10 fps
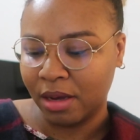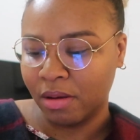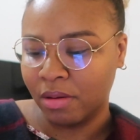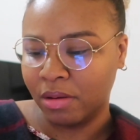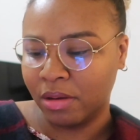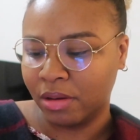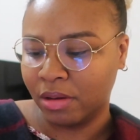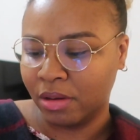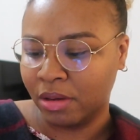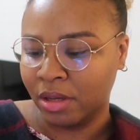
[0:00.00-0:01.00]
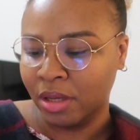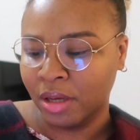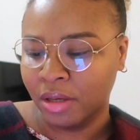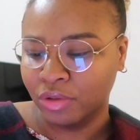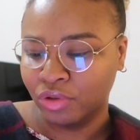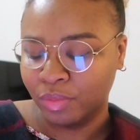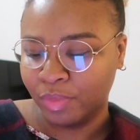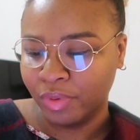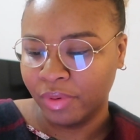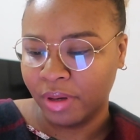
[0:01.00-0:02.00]
quand euh, je
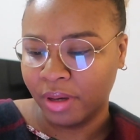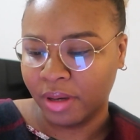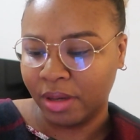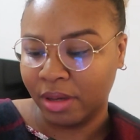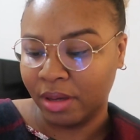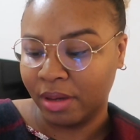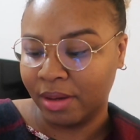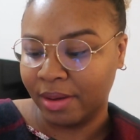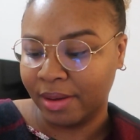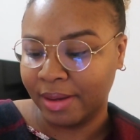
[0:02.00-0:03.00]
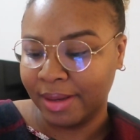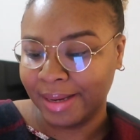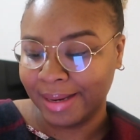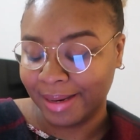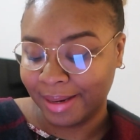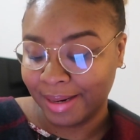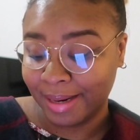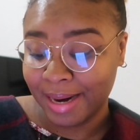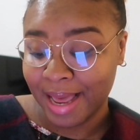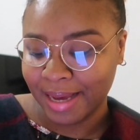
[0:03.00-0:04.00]
peux euh,
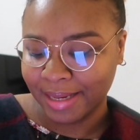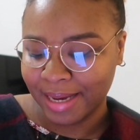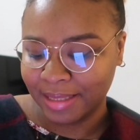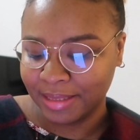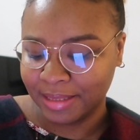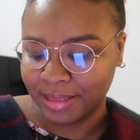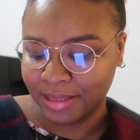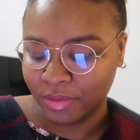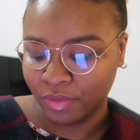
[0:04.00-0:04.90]
la réaliser.